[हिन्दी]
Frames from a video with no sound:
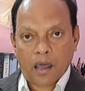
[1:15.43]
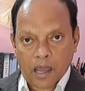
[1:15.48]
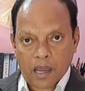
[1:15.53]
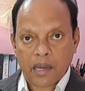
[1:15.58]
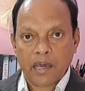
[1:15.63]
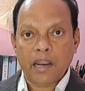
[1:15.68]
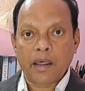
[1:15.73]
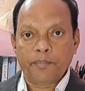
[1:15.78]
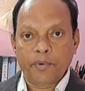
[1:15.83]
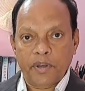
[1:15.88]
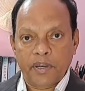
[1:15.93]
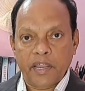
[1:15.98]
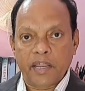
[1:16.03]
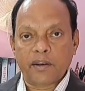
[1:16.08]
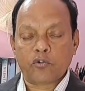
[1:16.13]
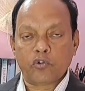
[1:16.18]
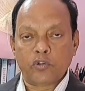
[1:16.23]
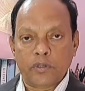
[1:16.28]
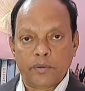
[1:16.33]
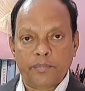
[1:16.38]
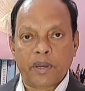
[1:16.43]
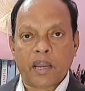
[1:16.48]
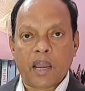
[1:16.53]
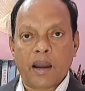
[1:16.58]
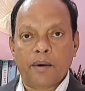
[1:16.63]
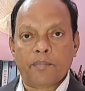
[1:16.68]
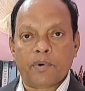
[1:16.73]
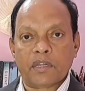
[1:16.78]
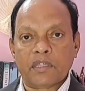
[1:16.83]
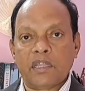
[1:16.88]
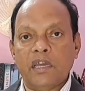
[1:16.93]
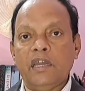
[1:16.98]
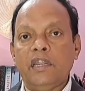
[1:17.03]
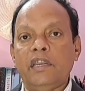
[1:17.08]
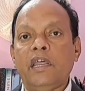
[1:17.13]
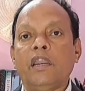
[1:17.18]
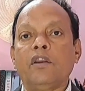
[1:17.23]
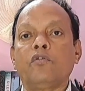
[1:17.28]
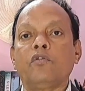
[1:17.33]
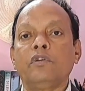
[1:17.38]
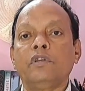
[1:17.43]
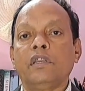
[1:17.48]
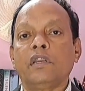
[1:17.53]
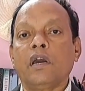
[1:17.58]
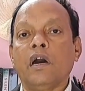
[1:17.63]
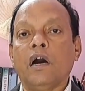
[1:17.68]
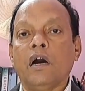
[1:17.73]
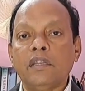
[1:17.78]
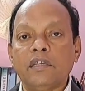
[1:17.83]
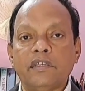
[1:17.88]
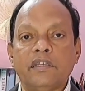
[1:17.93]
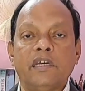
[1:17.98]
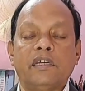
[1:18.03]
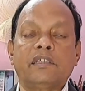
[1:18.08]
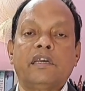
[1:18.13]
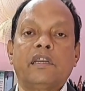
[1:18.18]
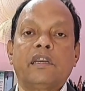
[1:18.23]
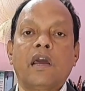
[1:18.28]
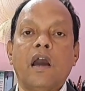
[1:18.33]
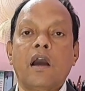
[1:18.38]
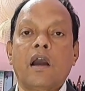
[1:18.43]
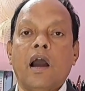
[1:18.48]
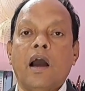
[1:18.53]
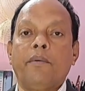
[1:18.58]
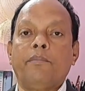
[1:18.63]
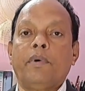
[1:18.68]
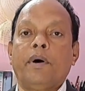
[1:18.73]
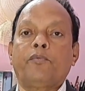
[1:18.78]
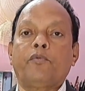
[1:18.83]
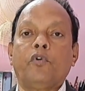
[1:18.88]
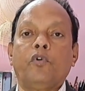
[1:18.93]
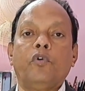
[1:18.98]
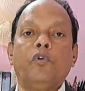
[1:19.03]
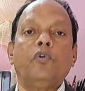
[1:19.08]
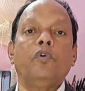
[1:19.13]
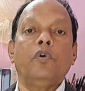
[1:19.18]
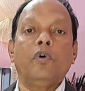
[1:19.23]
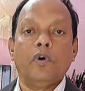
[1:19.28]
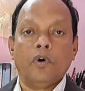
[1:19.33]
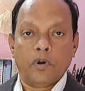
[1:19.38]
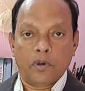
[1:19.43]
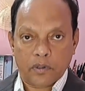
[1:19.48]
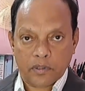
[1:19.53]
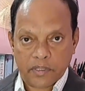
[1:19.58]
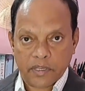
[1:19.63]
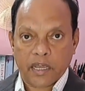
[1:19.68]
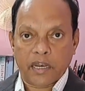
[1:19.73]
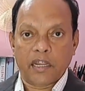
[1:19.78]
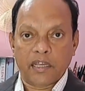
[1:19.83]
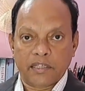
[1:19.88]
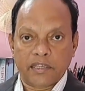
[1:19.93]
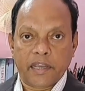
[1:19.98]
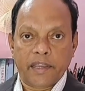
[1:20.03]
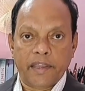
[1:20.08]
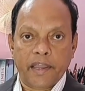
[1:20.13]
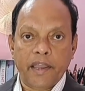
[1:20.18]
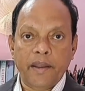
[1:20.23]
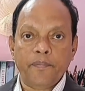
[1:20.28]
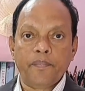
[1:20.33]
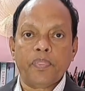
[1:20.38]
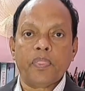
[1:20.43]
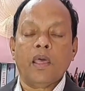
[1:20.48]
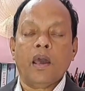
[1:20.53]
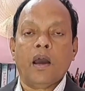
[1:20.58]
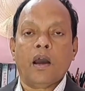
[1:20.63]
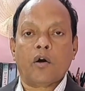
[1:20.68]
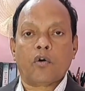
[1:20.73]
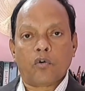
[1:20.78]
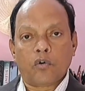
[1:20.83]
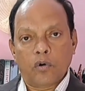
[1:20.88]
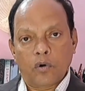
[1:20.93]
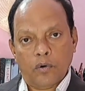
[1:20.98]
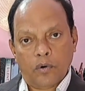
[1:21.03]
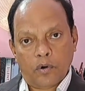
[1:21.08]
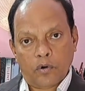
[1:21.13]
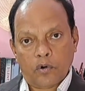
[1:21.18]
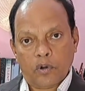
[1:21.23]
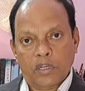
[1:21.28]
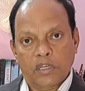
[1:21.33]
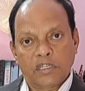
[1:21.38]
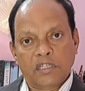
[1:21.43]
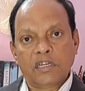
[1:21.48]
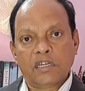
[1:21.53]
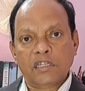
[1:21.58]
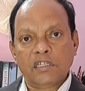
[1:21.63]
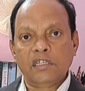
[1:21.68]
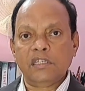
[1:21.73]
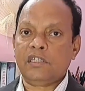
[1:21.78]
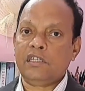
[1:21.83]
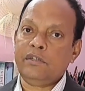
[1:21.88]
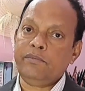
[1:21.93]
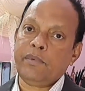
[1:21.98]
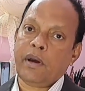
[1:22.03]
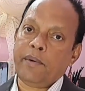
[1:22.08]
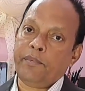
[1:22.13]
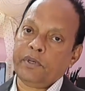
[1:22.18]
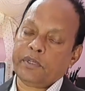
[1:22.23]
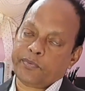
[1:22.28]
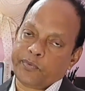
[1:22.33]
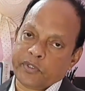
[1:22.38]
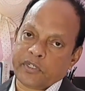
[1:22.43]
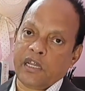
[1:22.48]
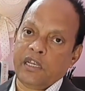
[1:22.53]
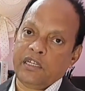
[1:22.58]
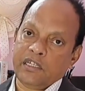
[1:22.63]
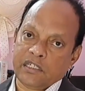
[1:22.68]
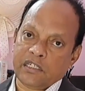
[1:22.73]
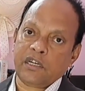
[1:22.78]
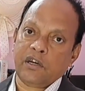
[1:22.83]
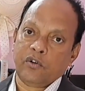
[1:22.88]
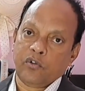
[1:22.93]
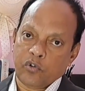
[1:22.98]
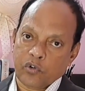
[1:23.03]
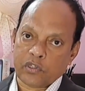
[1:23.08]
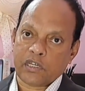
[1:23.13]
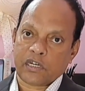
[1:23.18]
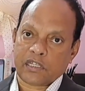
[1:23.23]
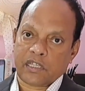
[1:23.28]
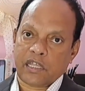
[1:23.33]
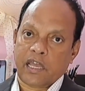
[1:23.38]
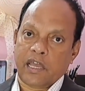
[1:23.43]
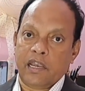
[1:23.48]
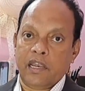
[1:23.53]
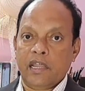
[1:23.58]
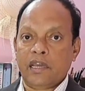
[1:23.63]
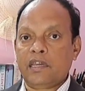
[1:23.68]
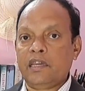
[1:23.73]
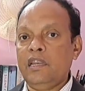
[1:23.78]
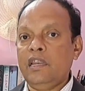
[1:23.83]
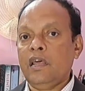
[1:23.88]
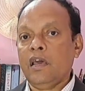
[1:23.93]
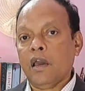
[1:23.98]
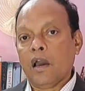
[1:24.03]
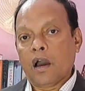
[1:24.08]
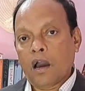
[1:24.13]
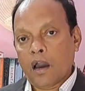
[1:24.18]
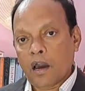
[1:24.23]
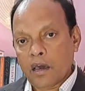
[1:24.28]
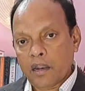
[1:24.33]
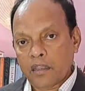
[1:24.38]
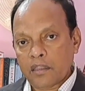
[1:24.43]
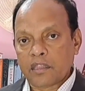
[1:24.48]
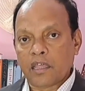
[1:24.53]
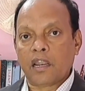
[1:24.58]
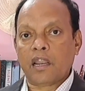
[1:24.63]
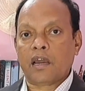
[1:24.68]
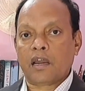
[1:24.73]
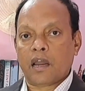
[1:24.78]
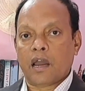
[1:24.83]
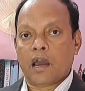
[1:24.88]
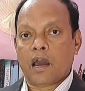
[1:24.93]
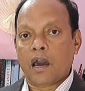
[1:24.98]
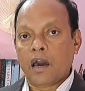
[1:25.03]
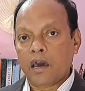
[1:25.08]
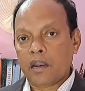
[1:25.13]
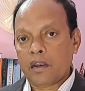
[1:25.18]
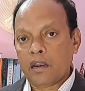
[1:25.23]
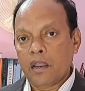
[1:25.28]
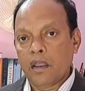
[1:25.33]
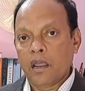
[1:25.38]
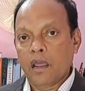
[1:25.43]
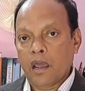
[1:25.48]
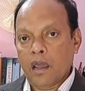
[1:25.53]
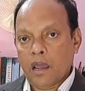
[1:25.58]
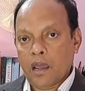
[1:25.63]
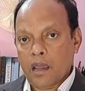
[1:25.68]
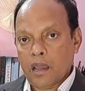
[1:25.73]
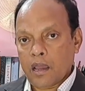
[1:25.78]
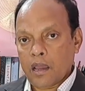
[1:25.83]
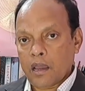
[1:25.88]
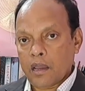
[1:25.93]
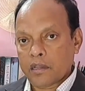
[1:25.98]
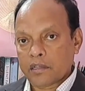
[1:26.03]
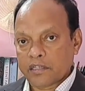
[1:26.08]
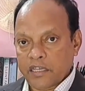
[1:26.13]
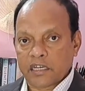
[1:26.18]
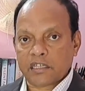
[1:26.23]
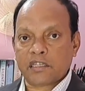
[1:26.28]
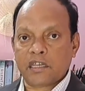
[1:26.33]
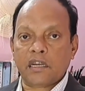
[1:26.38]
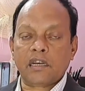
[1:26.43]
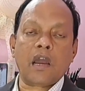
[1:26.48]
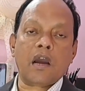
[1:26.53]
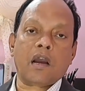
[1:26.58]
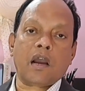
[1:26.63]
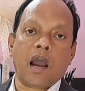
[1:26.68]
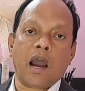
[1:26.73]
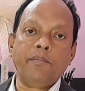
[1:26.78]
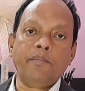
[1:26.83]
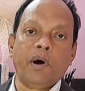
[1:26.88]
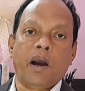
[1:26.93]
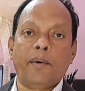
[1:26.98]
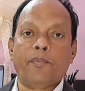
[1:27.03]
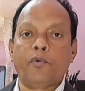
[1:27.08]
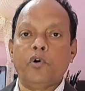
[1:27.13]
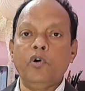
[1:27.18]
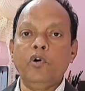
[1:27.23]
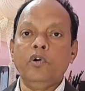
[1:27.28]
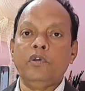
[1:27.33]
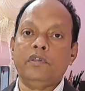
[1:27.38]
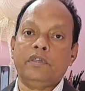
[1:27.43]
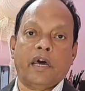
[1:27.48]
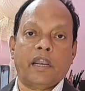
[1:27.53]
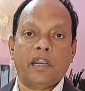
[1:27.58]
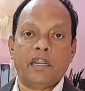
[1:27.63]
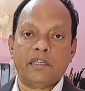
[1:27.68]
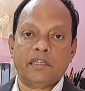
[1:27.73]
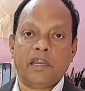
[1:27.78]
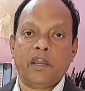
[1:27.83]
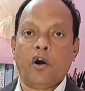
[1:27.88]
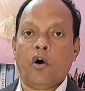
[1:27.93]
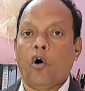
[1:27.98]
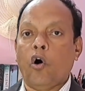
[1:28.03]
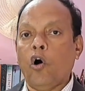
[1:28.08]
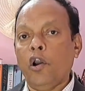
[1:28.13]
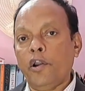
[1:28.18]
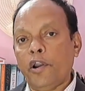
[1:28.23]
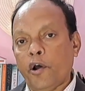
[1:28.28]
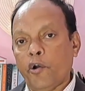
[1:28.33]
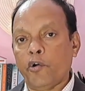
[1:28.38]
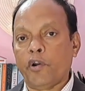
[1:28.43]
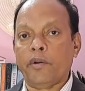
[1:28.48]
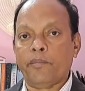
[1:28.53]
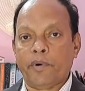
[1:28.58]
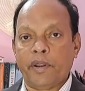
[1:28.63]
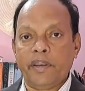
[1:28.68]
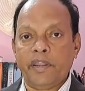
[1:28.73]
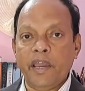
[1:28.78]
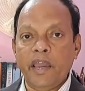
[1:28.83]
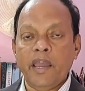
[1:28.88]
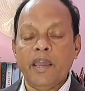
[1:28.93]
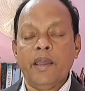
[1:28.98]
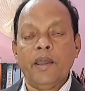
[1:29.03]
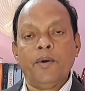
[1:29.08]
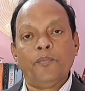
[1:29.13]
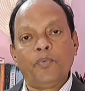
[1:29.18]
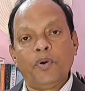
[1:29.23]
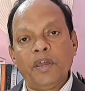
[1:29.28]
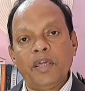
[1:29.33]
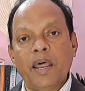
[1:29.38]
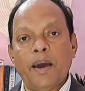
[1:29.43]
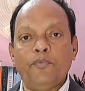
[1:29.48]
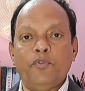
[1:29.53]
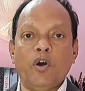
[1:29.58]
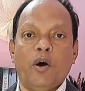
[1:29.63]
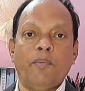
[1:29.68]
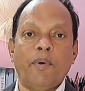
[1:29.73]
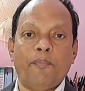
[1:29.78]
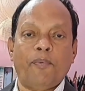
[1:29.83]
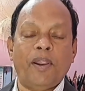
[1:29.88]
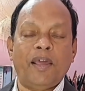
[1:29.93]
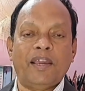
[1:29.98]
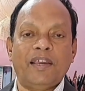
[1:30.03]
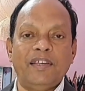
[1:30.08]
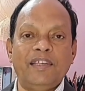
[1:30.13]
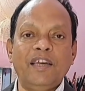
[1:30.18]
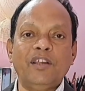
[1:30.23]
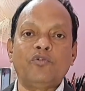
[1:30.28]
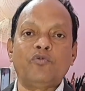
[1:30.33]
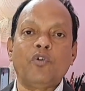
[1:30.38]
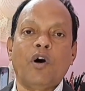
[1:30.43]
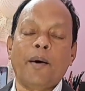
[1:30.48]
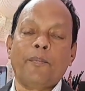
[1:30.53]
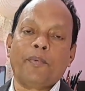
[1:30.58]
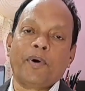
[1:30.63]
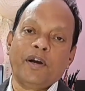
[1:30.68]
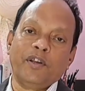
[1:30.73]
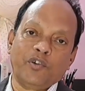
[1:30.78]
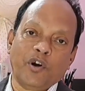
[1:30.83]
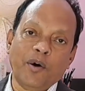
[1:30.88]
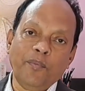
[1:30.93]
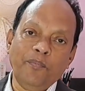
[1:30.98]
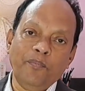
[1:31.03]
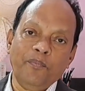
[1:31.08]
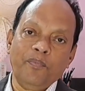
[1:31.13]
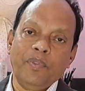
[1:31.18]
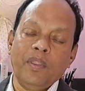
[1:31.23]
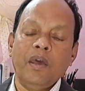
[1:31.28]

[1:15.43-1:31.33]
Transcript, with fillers: अगर आप इंडियन क्विजिन में काम करते हैं इंडियन क्विजिन का हर सेक्शन का काम आपको जानना चाहिए किसी किसी चीज में आप स्पेशलिस्ट हो सकते हैं लेकिन हर तरह का हर सेक्शन का काम आपको जानना चाहिए ऑलराउंडर बनिए फिर आप जॉब अप्लाई कीजिए तो आपका जॉब